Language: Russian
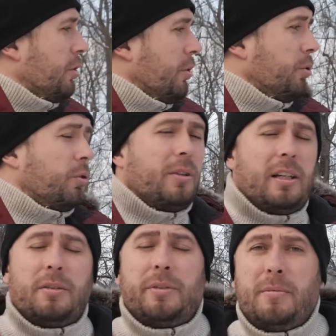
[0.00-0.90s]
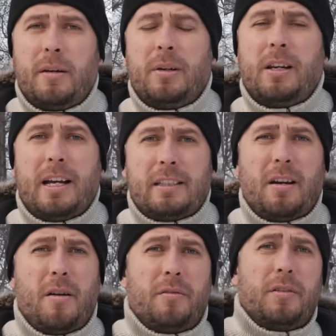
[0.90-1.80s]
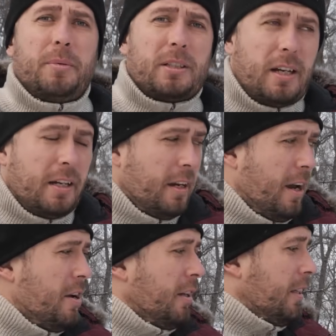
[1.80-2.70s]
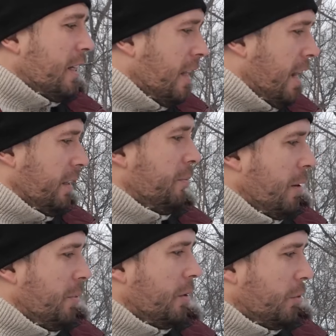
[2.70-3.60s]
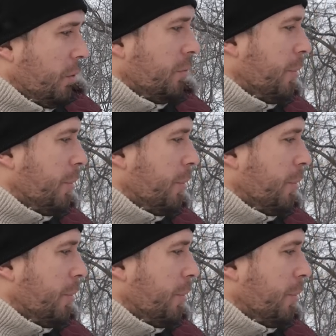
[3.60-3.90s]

ссылочку на этот автомобиль я оставлю в описании. На данный момент он